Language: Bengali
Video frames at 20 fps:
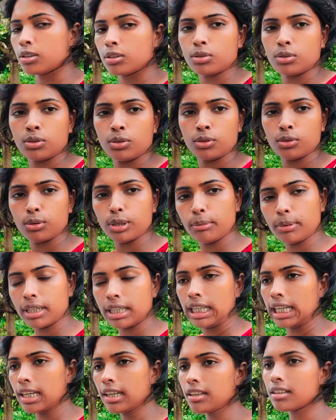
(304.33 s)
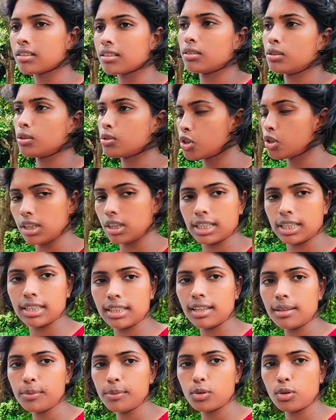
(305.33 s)
তো এবার গিয়ে জল দিয়ে
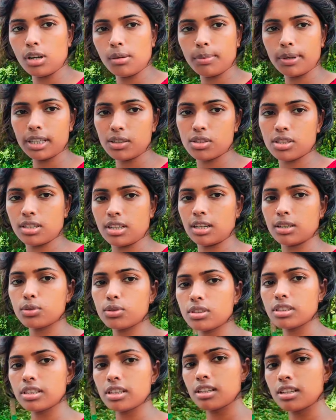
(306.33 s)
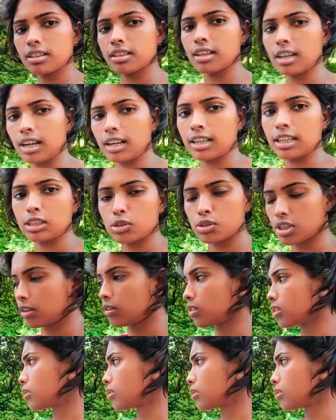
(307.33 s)
দিলাম ও কলপারে ও স্নান করছে আর এই তো ছাগল